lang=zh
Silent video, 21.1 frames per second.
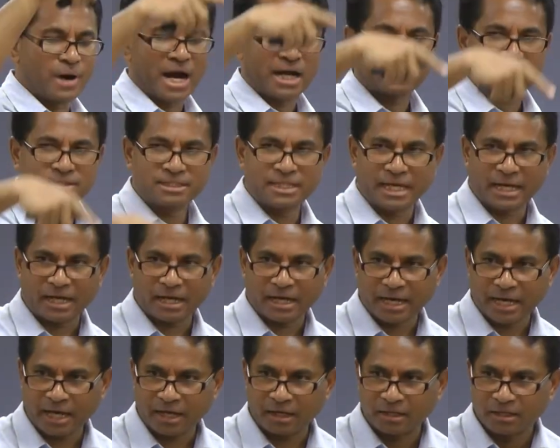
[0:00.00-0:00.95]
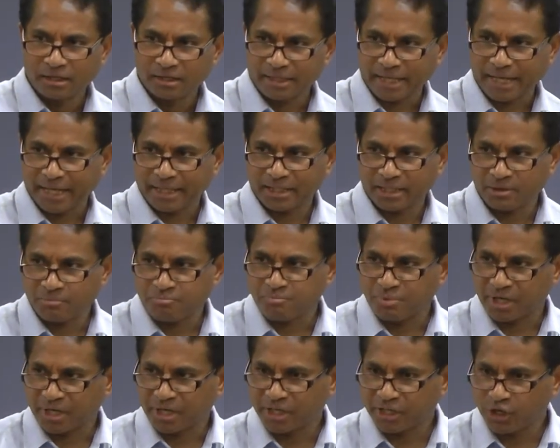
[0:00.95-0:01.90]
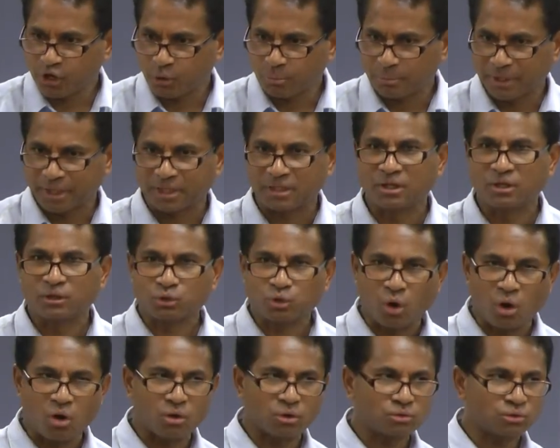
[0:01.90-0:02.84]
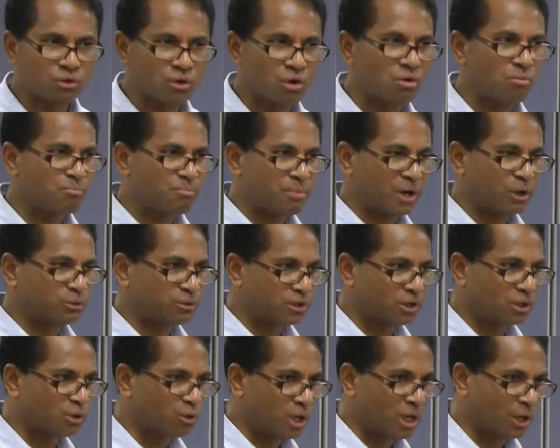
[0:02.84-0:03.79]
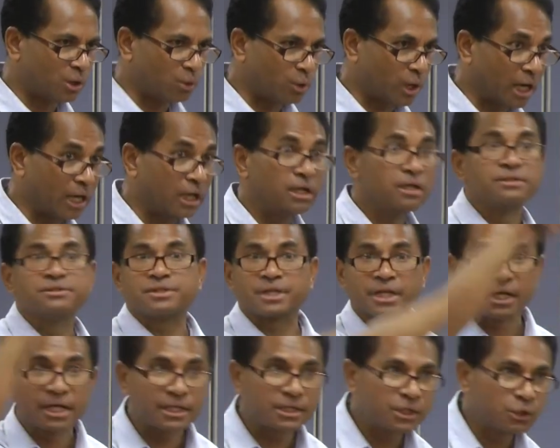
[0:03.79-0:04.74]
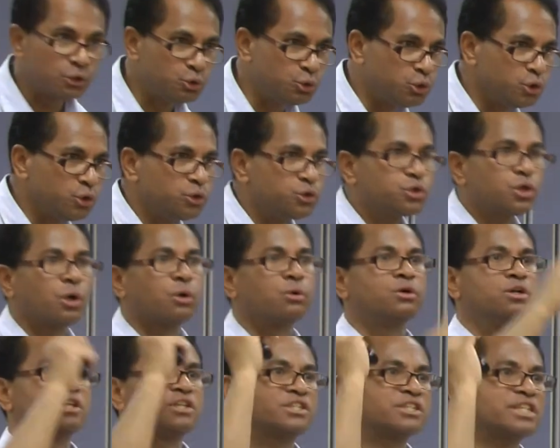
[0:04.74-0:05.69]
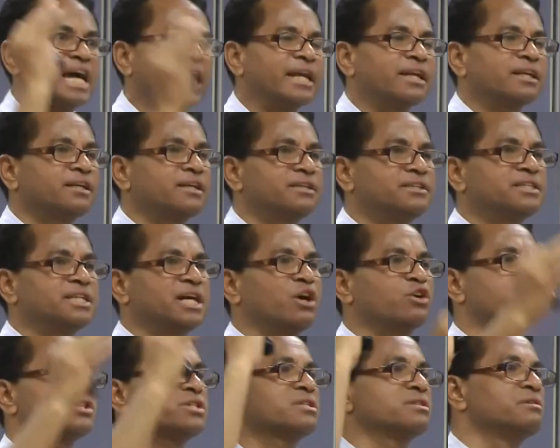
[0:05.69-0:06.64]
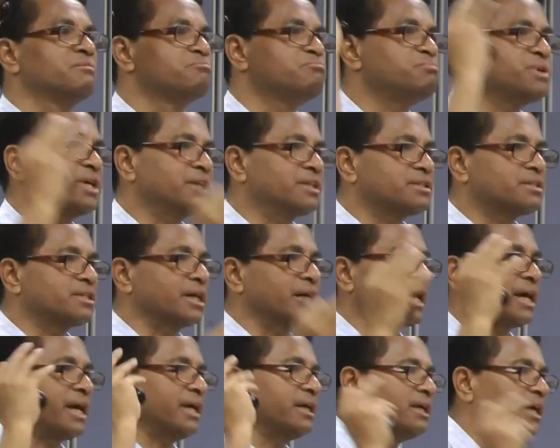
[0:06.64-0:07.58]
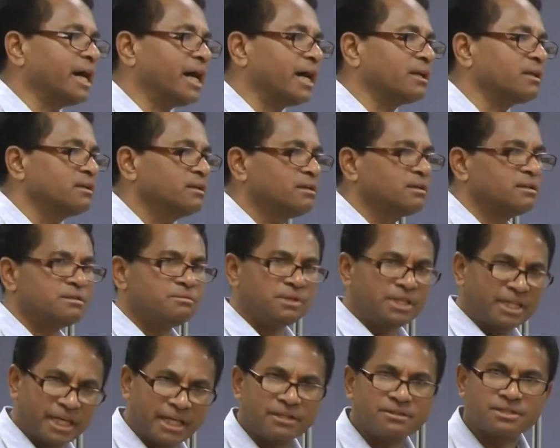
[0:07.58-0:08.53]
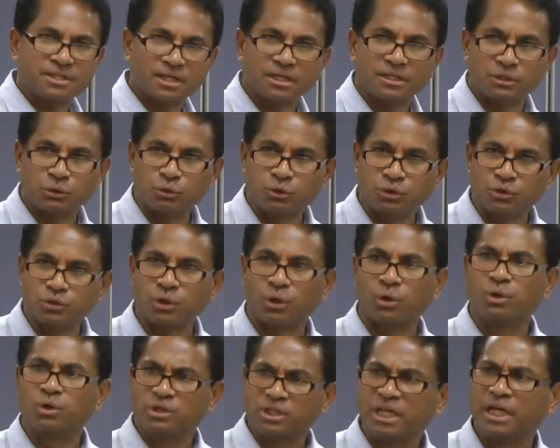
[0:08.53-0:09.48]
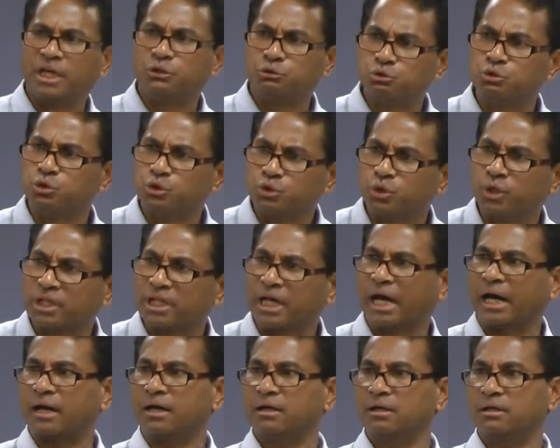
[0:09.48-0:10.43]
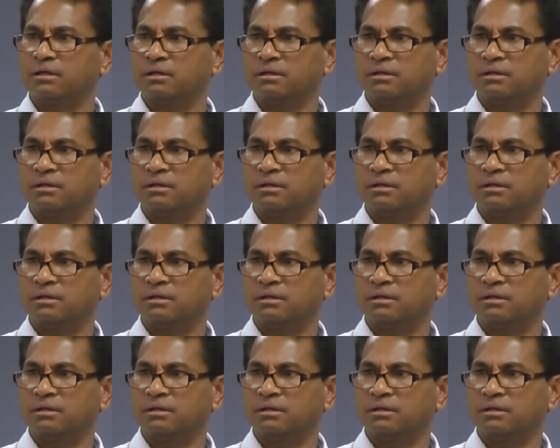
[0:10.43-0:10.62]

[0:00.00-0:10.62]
往下看，他的朋友们通通抛得光光。整个的宇宙三个小时变成黑暗，连这个的宇宙也拒绝他。